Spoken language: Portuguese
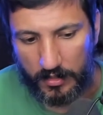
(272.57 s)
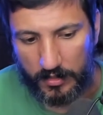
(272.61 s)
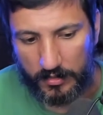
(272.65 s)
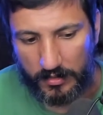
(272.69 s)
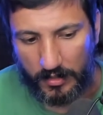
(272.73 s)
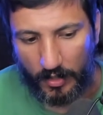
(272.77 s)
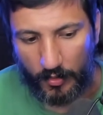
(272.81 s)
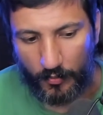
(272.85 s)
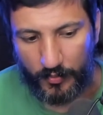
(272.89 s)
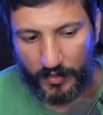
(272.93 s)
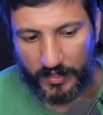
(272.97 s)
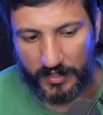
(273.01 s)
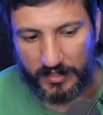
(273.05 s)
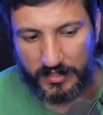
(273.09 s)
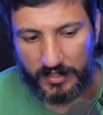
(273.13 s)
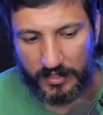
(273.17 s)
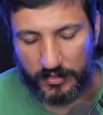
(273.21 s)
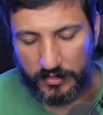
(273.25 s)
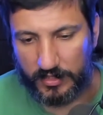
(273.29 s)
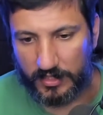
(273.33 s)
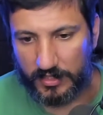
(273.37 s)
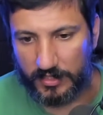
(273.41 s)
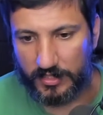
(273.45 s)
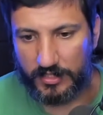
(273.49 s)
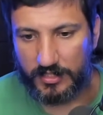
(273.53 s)
talvez
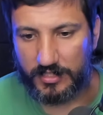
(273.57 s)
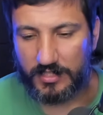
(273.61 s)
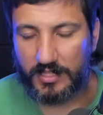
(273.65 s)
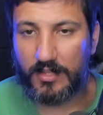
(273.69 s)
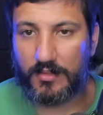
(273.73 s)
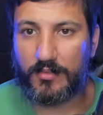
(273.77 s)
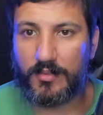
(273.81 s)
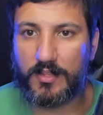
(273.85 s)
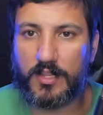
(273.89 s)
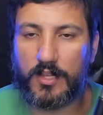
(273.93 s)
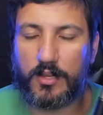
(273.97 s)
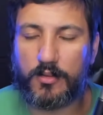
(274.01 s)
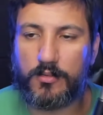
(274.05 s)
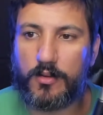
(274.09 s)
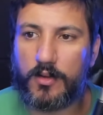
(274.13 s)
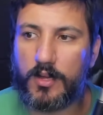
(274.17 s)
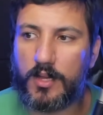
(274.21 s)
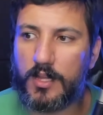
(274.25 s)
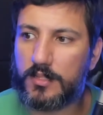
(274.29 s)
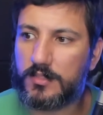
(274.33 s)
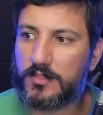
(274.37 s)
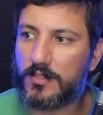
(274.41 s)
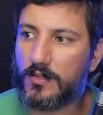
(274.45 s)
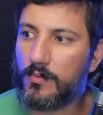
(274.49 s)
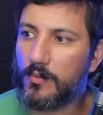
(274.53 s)
isso que a gente está vendo
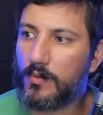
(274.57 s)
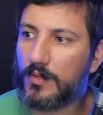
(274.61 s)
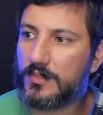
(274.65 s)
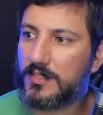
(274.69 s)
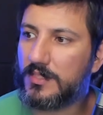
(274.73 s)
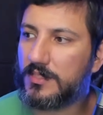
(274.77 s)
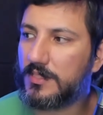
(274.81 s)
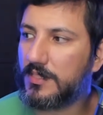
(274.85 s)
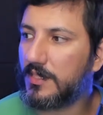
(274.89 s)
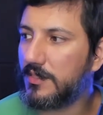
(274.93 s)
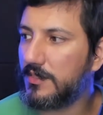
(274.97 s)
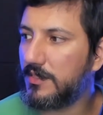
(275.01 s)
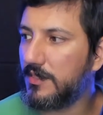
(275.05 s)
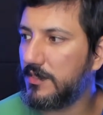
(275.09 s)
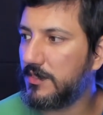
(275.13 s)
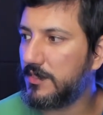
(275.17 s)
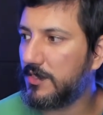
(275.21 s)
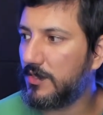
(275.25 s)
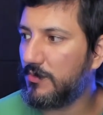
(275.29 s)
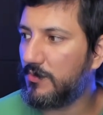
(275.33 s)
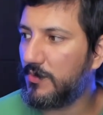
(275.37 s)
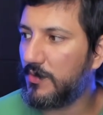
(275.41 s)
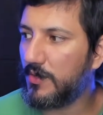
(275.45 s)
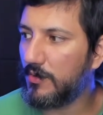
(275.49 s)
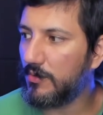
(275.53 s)
agora são coisas que a gente
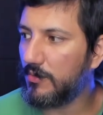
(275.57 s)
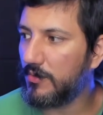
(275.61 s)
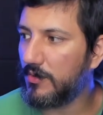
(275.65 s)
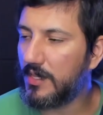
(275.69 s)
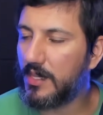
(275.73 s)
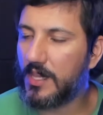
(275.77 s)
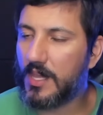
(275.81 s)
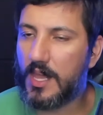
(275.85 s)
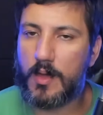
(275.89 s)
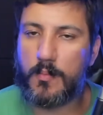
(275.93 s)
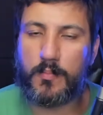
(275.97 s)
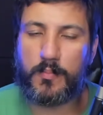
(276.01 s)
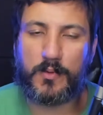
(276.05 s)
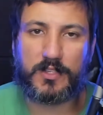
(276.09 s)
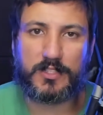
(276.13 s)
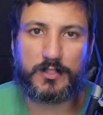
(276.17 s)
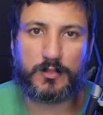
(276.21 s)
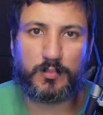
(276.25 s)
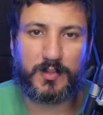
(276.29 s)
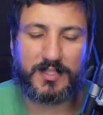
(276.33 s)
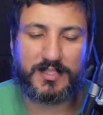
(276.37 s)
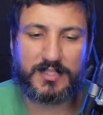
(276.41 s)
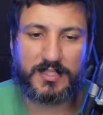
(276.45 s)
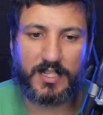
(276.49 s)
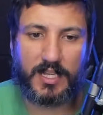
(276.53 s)
viu em épocas
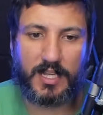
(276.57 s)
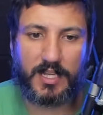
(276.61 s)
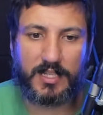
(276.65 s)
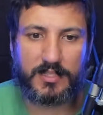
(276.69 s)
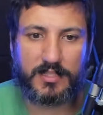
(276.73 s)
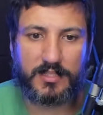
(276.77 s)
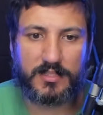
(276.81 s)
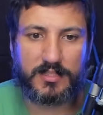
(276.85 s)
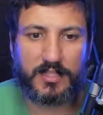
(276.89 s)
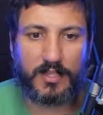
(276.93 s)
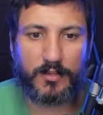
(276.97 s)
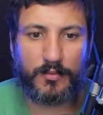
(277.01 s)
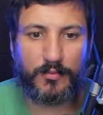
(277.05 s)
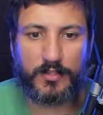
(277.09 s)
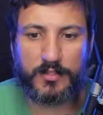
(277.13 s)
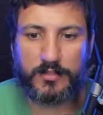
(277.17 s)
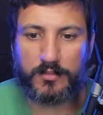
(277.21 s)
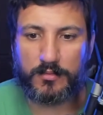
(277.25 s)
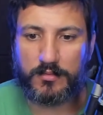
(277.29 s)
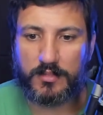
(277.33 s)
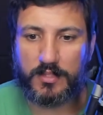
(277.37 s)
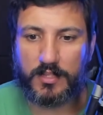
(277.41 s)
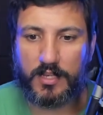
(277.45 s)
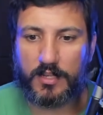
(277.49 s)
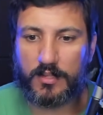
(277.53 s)
passadas que fez
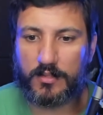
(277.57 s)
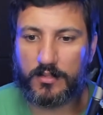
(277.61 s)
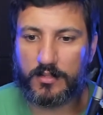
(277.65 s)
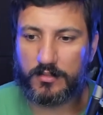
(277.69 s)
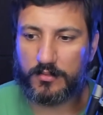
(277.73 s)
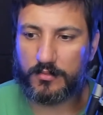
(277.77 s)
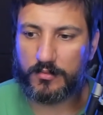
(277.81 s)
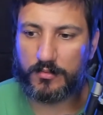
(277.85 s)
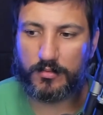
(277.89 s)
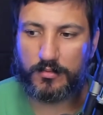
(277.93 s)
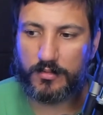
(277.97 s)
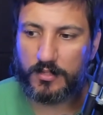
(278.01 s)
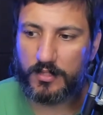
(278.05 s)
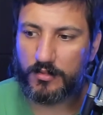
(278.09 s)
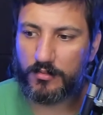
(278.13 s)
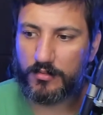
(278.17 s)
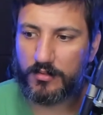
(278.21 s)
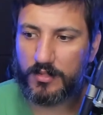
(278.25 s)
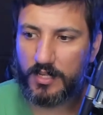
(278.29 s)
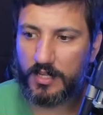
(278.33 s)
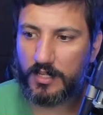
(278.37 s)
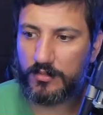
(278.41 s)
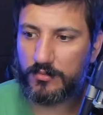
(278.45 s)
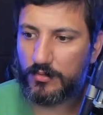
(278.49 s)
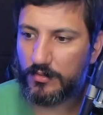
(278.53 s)
com que, com que o
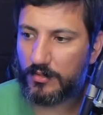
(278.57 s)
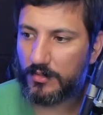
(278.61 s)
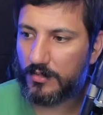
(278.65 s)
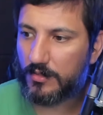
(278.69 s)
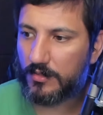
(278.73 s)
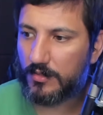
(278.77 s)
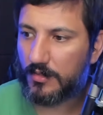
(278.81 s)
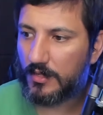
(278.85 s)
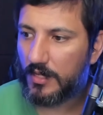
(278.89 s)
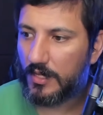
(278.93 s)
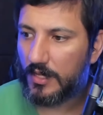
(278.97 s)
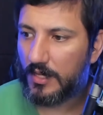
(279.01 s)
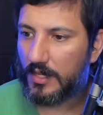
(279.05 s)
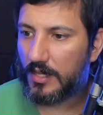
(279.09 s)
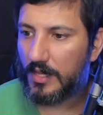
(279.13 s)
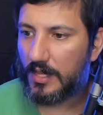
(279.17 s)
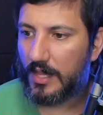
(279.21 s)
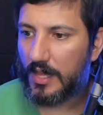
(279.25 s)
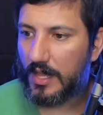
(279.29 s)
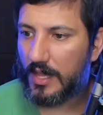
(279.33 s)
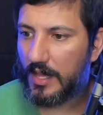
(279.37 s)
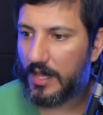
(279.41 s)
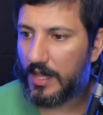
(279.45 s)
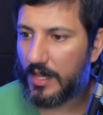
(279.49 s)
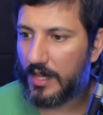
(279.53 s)
Criador
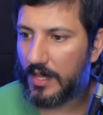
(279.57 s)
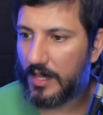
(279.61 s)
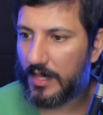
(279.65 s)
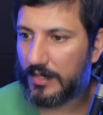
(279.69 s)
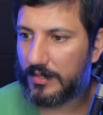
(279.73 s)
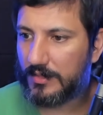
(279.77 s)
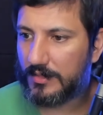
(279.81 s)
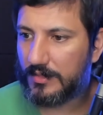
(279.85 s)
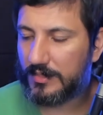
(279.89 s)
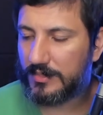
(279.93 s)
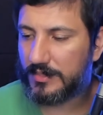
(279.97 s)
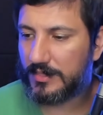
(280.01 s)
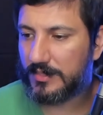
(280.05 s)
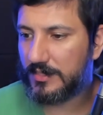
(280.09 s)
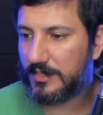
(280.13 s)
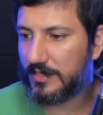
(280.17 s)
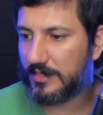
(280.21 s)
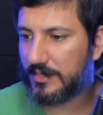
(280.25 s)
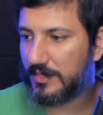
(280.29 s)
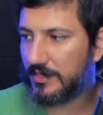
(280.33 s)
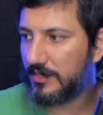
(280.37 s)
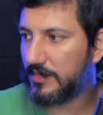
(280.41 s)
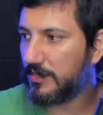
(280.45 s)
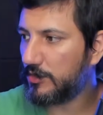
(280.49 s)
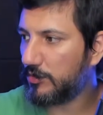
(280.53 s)
é,
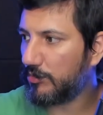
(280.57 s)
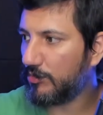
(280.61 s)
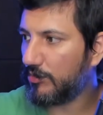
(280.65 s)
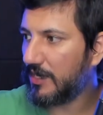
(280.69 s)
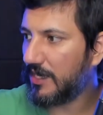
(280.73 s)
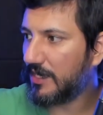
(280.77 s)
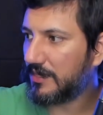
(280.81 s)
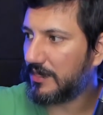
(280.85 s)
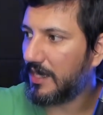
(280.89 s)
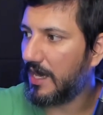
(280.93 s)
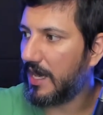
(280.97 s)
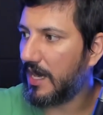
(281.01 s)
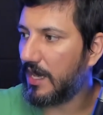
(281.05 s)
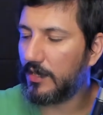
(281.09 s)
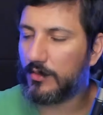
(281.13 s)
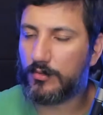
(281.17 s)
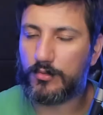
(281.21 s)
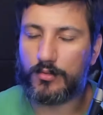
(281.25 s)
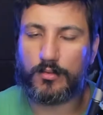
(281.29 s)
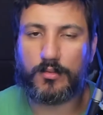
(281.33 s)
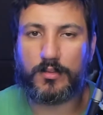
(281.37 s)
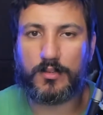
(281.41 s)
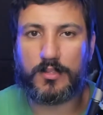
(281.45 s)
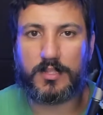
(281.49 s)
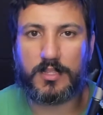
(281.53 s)
decidisse destruir a Terra
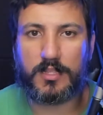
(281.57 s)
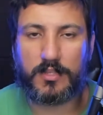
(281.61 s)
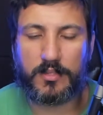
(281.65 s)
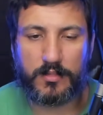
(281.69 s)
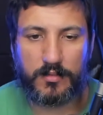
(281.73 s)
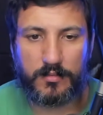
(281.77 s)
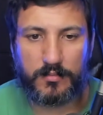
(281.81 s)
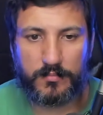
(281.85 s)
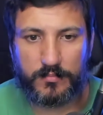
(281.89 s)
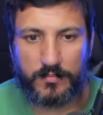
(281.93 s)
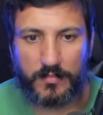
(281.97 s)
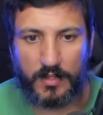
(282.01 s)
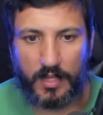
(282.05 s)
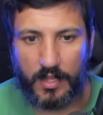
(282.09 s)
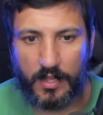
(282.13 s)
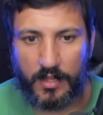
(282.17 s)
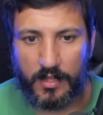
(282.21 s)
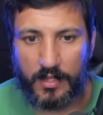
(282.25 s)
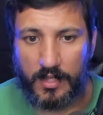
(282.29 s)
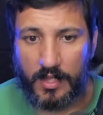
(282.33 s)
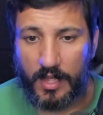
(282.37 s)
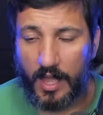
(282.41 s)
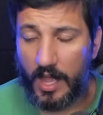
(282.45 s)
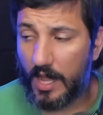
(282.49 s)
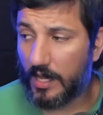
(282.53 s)
toda. Né?
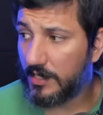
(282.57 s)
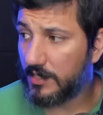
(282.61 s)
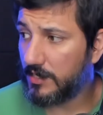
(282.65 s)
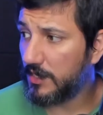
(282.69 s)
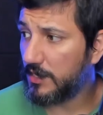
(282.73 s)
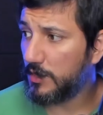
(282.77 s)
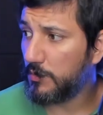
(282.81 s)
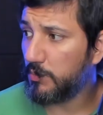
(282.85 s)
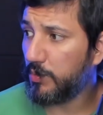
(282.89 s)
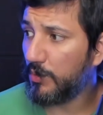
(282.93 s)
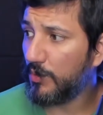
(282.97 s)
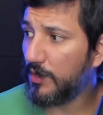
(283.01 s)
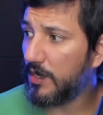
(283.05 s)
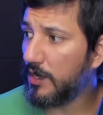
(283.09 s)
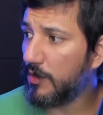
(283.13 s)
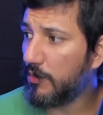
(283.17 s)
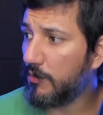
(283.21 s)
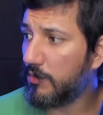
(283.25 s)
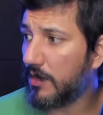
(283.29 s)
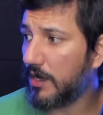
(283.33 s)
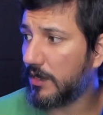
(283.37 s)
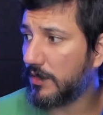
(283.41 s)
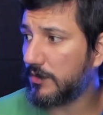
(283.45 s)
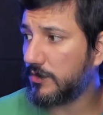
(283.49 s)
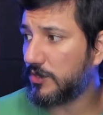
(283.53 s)
A gente, por
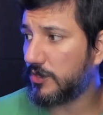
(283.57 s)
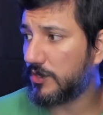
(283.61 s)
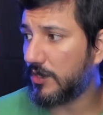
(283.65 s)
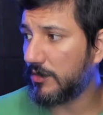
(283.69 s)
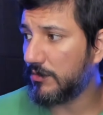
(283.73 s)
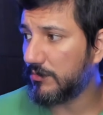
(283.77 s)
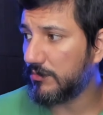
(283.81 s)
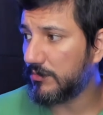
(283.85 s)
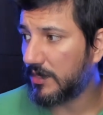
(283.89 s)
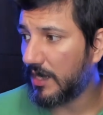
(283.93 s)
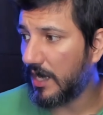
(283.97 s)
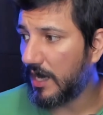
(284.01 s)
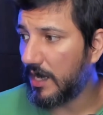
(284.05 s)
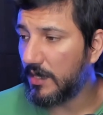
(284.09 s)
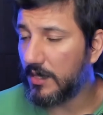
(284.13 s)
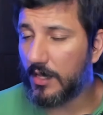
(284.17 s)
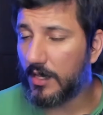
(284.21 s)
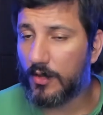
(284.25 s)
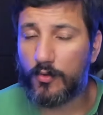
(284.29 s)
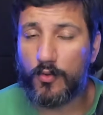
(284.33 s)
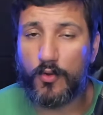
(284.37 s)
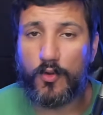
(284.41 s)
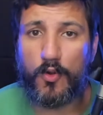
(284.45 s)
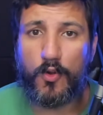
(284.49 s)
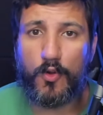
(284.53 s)
enquanto, só não está ainda
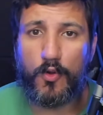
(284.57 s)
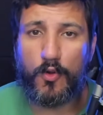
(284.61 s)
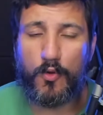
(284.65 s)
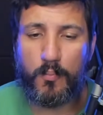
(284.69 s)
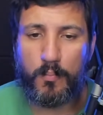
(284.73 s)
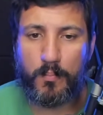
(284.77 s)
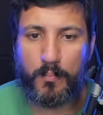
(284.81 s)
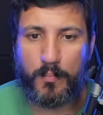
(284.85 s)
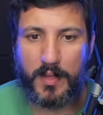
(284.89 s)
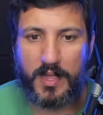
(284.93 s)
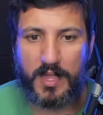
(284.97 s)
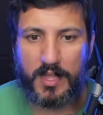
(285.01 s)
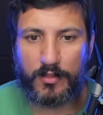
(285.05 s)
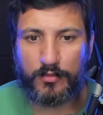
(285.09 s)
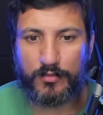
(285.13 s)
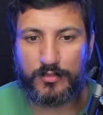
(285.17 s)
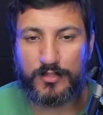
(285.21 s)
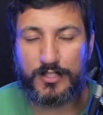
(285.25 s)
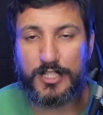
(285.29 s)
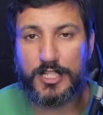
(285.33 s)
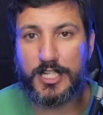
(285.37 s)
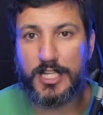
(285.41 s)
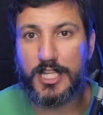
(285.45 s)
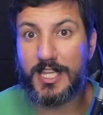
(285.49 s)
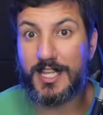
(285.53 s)
corrompendo
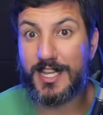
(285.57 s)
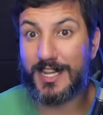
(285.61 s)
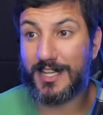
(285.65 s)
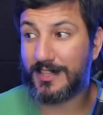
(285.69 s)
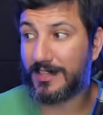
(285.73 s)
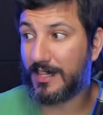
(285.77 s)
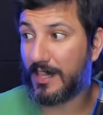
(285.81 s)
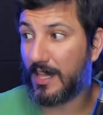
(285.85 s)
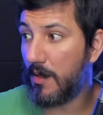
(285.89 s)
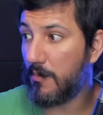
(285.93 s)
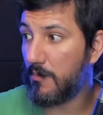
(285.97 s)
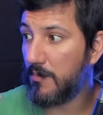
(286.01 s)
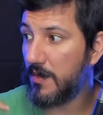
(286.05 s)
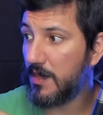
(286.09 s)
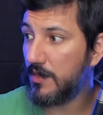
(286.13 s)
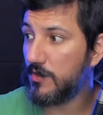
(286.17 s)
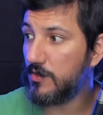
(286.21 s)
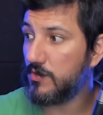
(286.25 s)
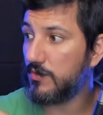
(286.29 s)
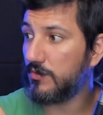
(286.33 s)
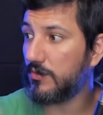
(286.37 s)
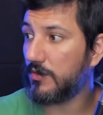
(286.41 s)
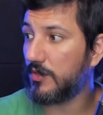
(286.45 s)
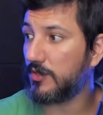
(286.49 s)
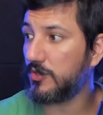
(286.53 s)

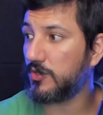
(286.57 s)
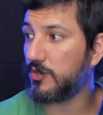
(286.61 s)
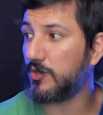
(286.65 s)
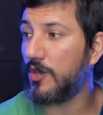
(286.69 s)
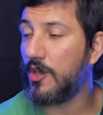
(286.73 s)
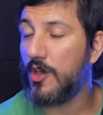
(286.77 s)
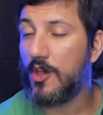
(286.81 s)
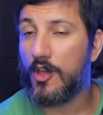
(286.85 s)
diretamente o nosso,